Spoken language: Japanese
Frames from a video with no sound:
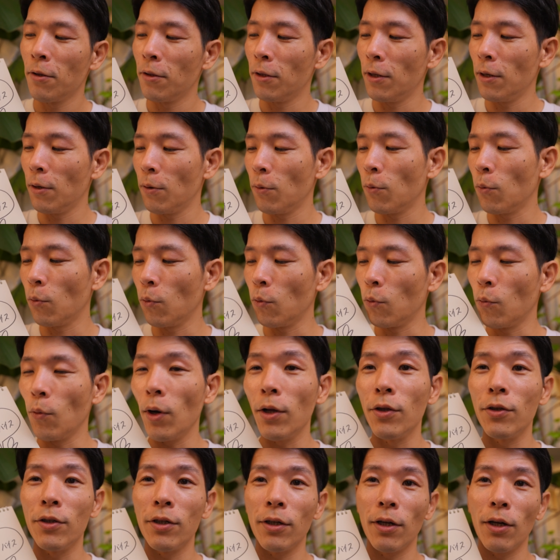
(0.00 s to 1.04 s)
ね、
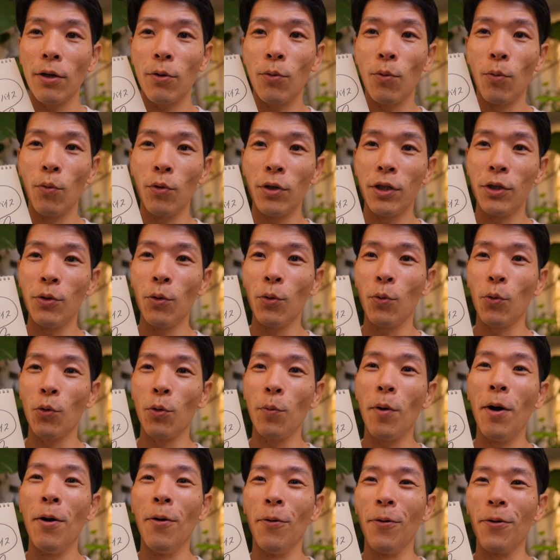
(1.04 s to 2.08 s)
ワンちゃんがこうひどい
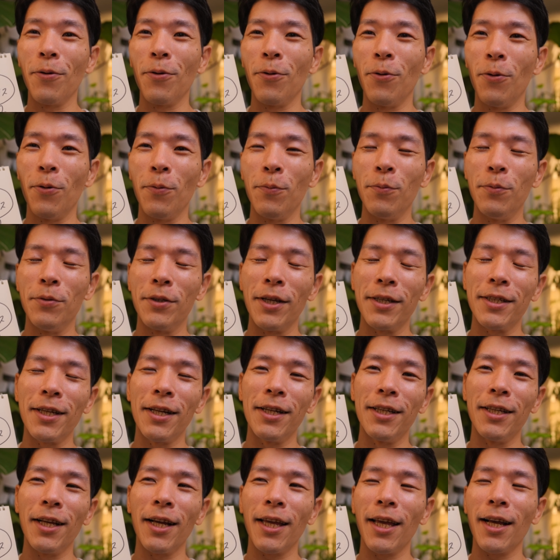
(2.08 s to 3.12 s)
言葉をこう、豚さ
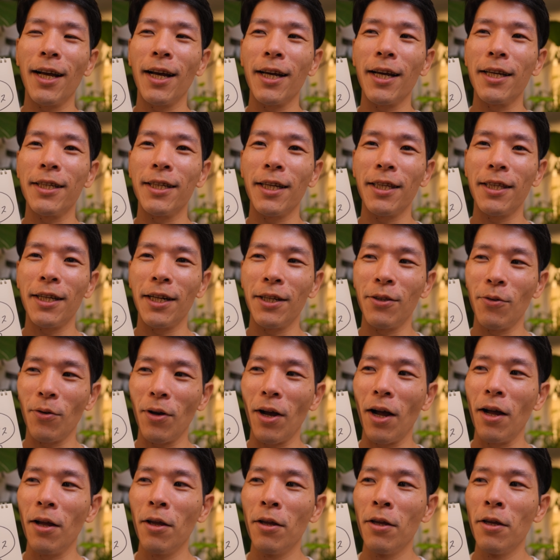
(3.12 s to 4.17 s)
んに投げかけちゃったりと
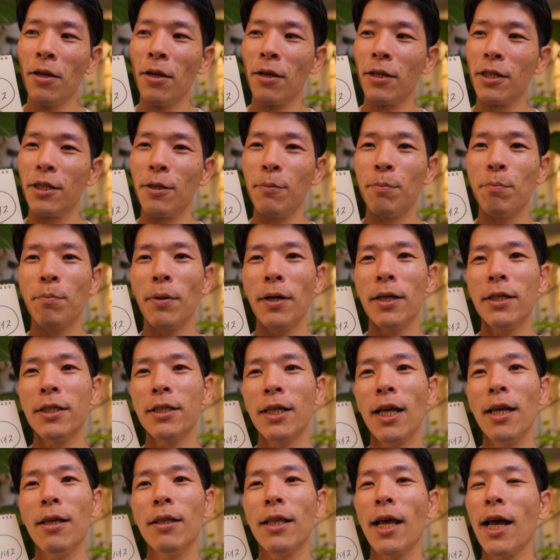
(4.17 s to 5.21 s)
か、失敗し
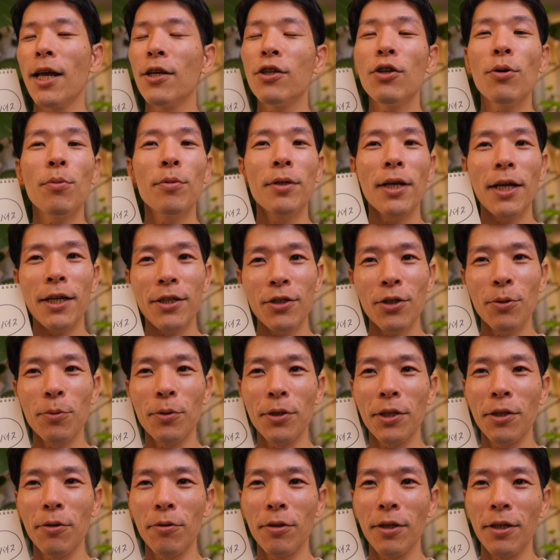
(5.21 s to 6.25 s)
ない大丈夫大丈夫っ
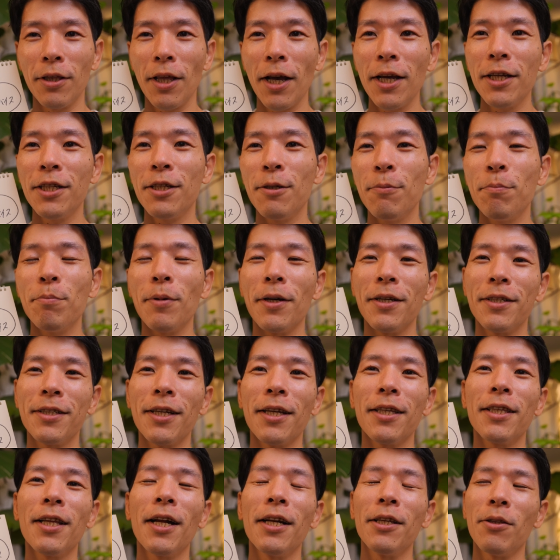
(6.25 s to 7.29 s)
て言って大失敗し
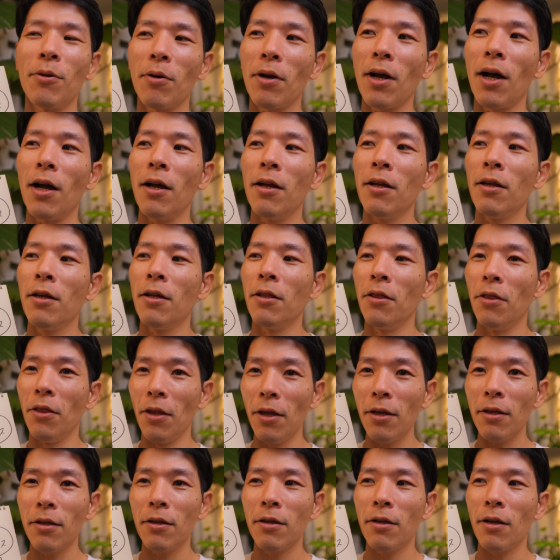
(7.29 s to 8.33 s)
ちゃったりとか、
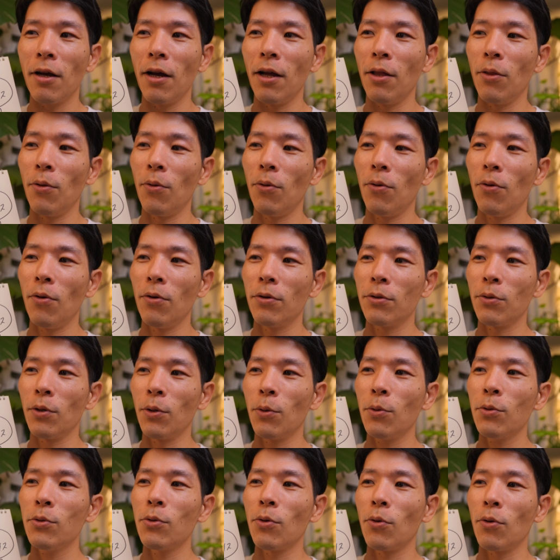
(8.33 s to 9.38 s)
ね、あの、それ
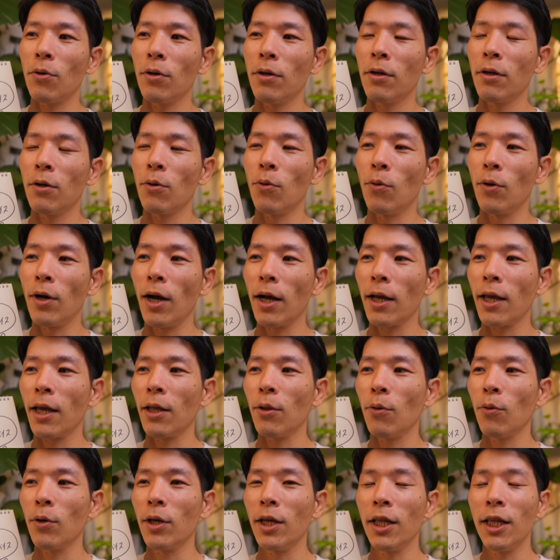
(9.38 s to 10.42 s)
こそ、こう崖
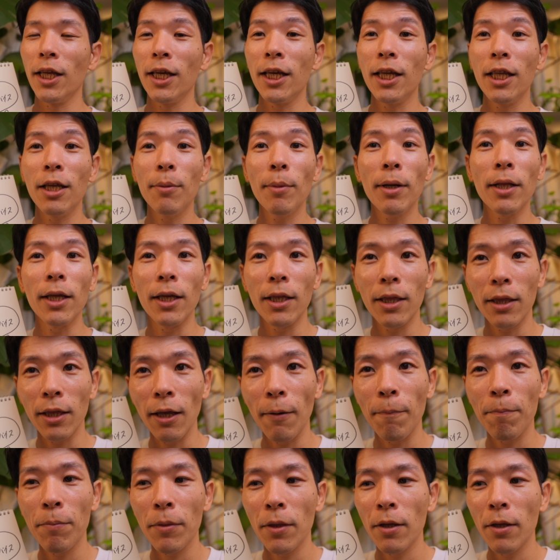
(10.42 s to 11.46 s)
のギリギリまで行って、い
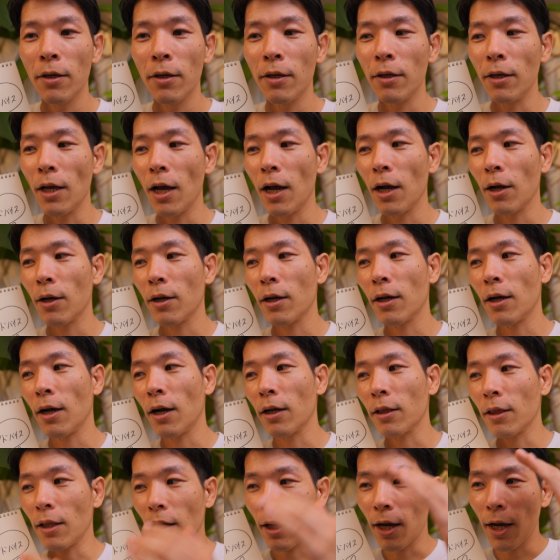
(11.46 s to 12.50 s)
や、
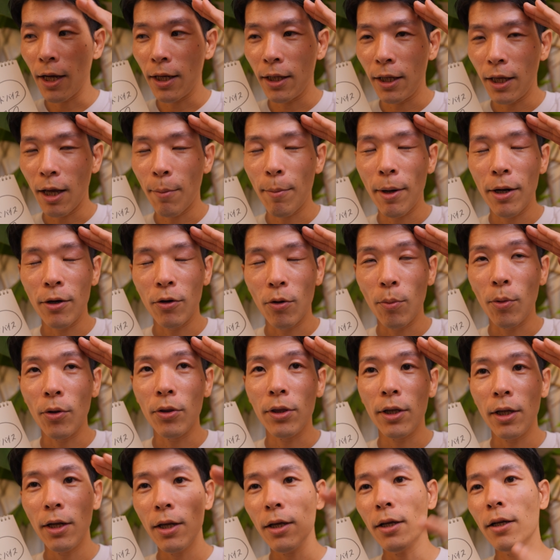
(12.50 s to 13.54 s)
高い山に登っ
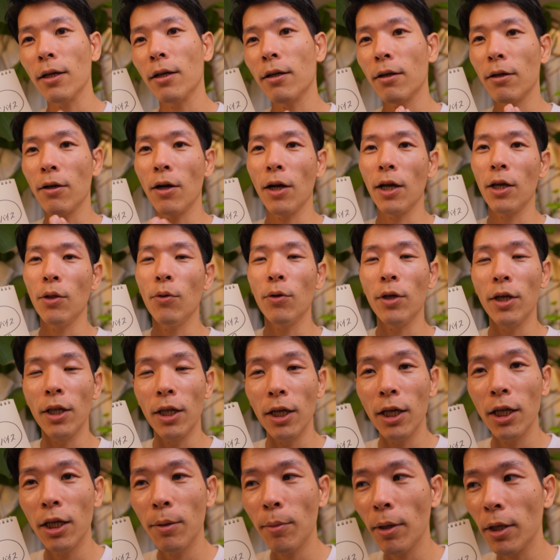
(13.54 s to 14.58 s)
てね、崖の
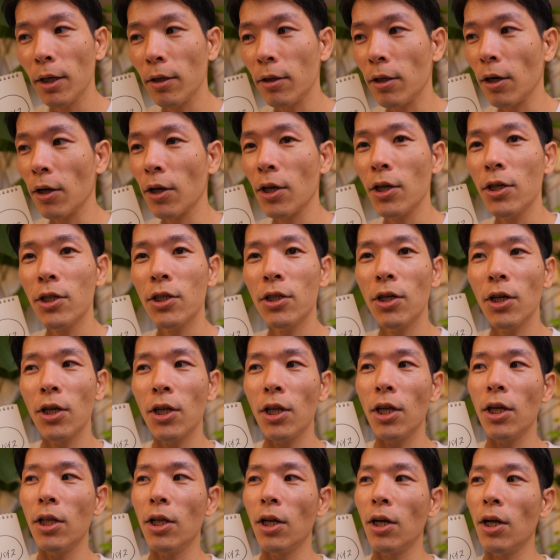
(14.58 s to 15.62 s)
ギリギリまで行ったら景色が綺
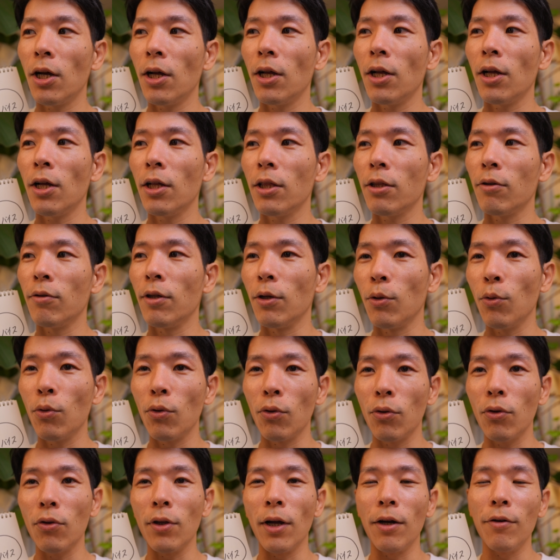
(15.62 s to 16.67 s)
麗だなーって言って、どん
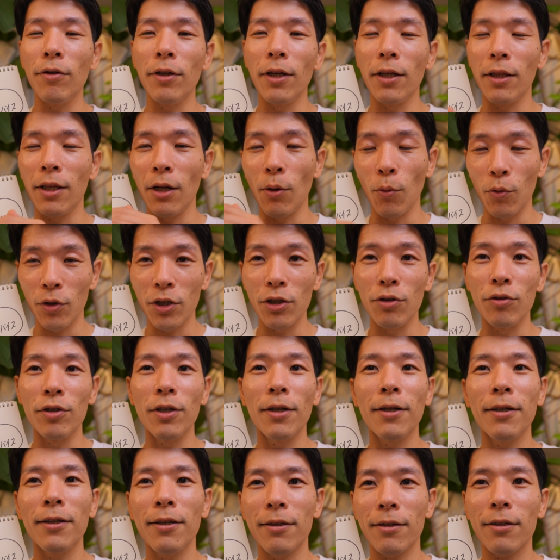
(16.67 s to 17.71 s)
どんどんどん歩いていったら落ちる
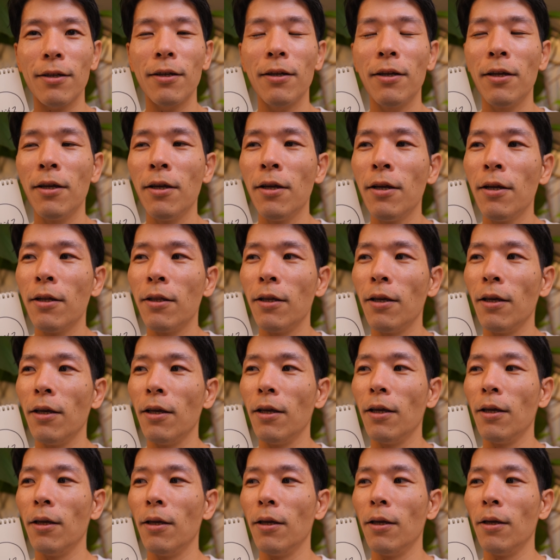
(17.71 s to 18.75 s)
じゃないですか。
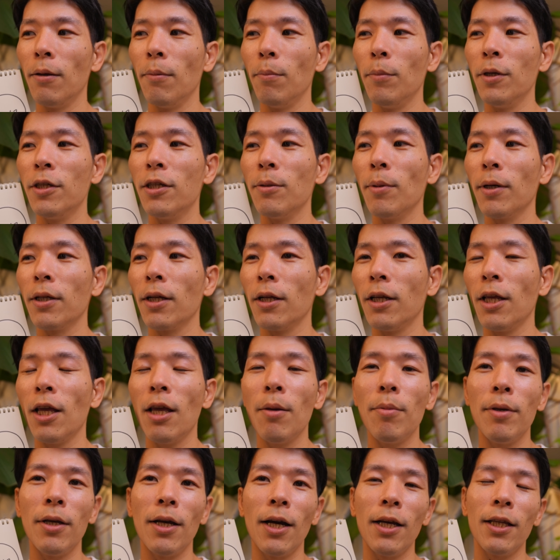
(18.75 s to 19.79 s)
えー、道端に
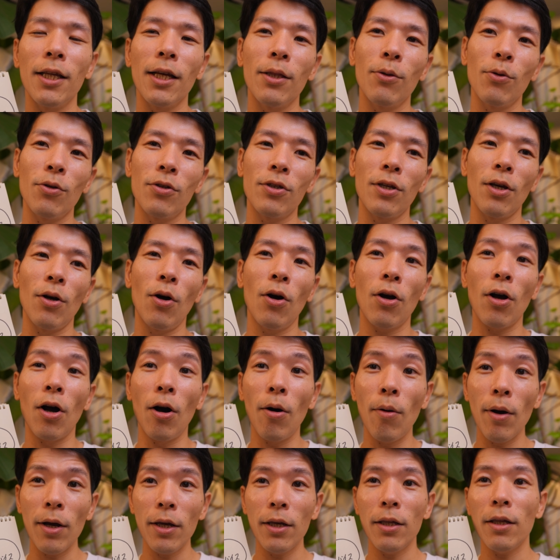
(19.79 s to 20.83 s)
蛇がいたとして、あ、
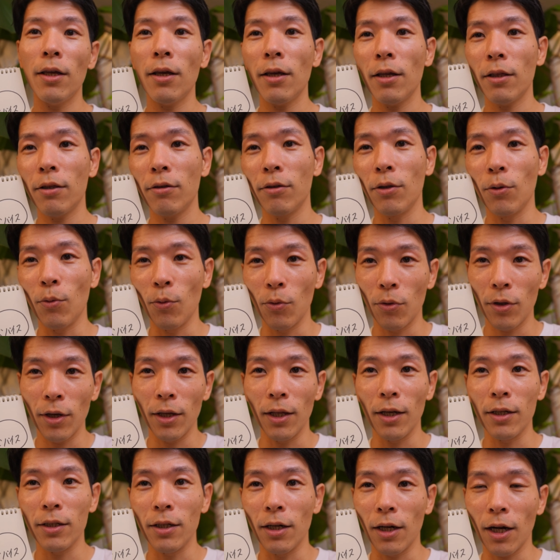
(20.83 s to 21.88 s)
可愛いねって言ってこう手
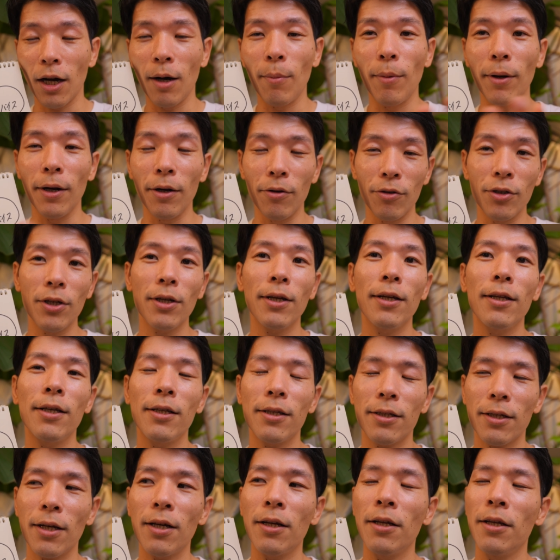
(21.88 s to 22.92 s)
出したら噛まれるじゃないで
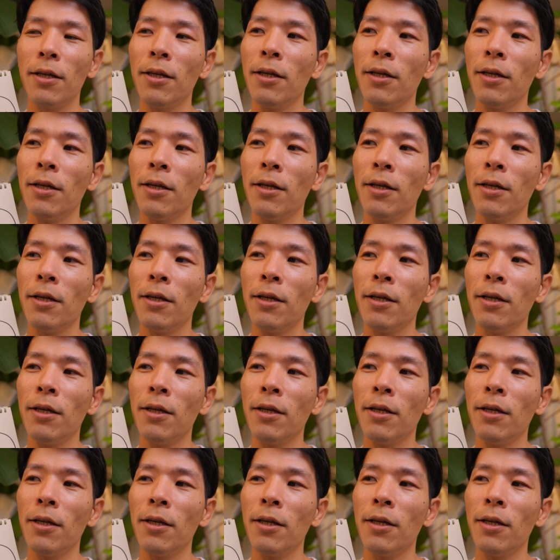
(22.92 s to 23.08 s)
すか。